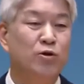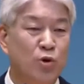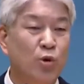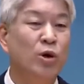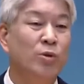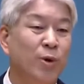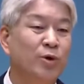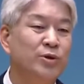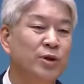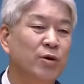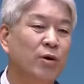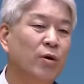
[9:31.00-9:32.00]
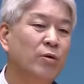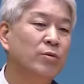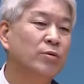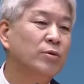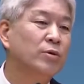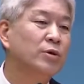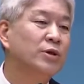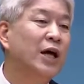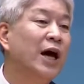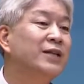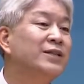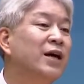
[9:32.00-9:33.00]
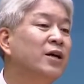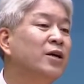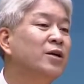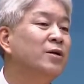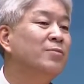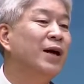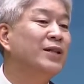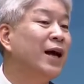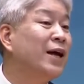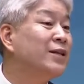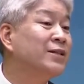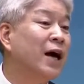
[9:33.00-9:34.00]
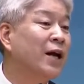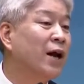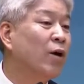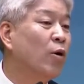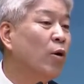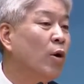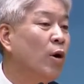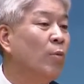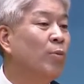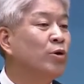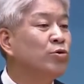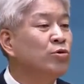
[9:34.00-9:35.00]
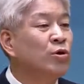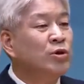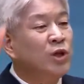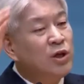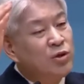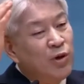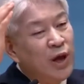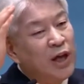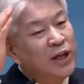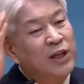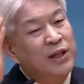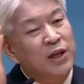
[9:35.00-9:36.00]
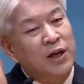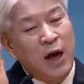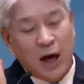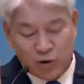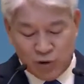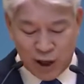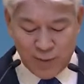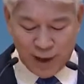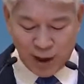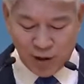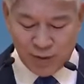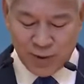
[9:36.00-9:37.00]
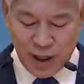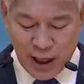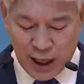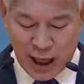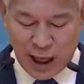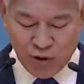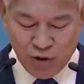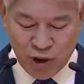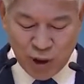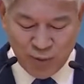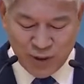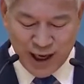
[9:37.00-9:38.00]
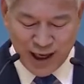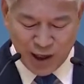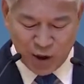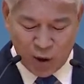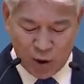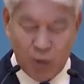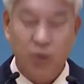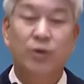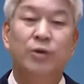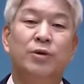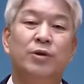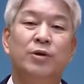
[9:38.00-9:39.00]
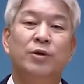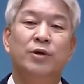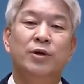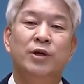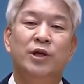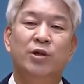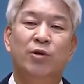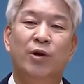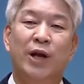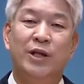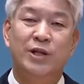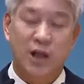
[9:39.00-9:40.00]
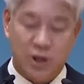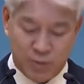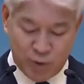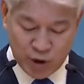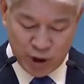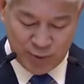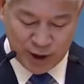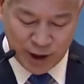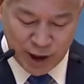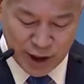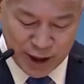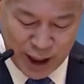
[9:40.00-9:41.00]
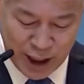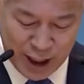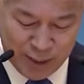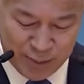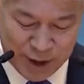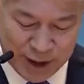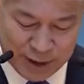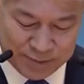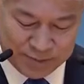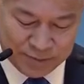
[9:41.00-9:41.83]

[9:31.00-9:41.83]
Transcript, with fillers: 쪽을 못 서고 타작을 마당에서 안 하고 포도주 털 속에 기들어가가지고 할 만큼 아주 급쟁이로 기도원의 첫 모습이 등장을 합니다.